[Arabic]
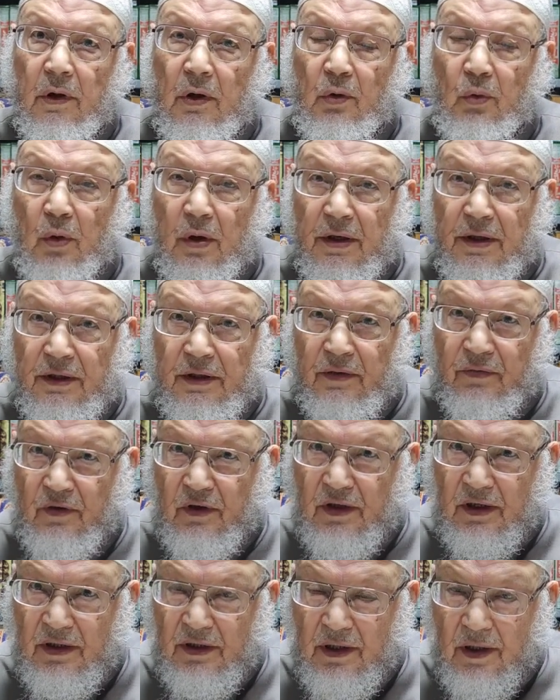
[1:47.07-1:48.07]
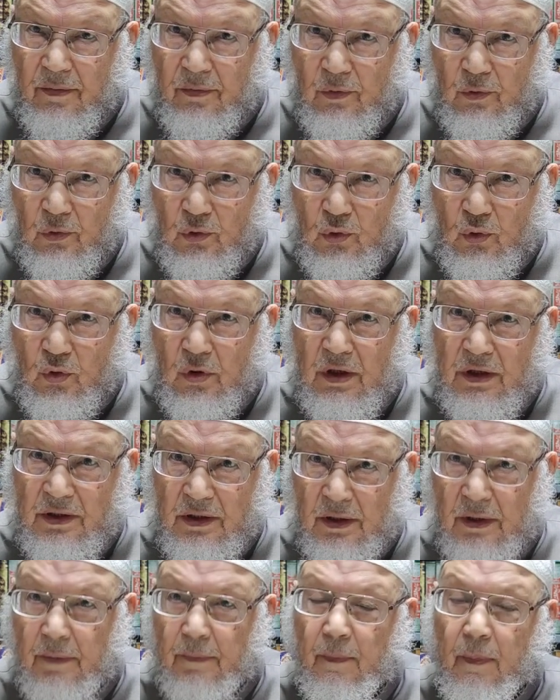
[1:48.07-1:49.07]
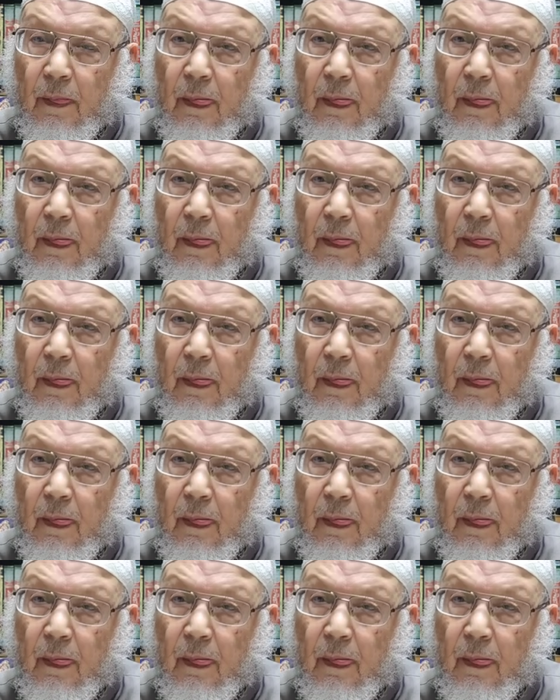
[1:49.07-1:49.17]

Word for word: الوارد في الكتاب والسنة